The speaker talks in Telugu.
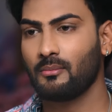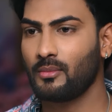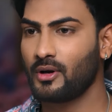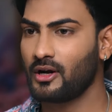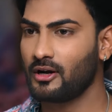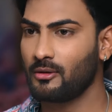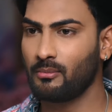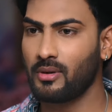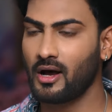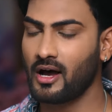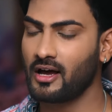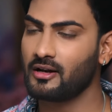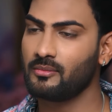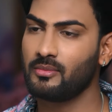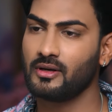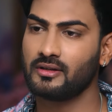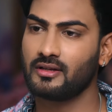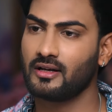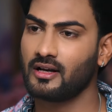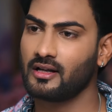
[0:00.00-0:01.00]
మనం
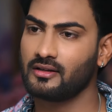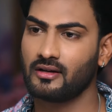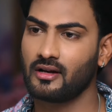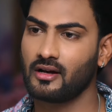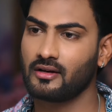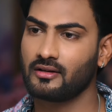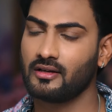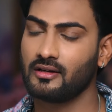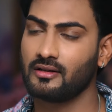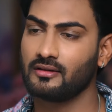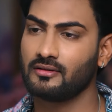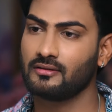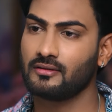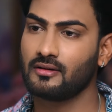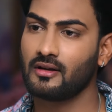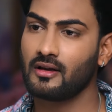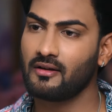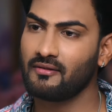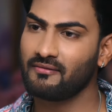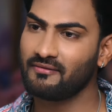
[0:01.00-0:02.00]
భార్యాభర్తలు అయినప్పటికీ
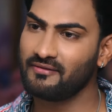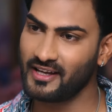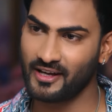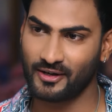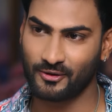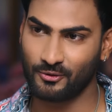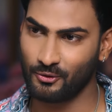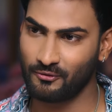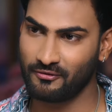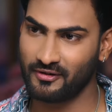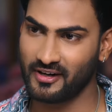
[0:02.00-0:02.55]
వీఆర్ గుడ్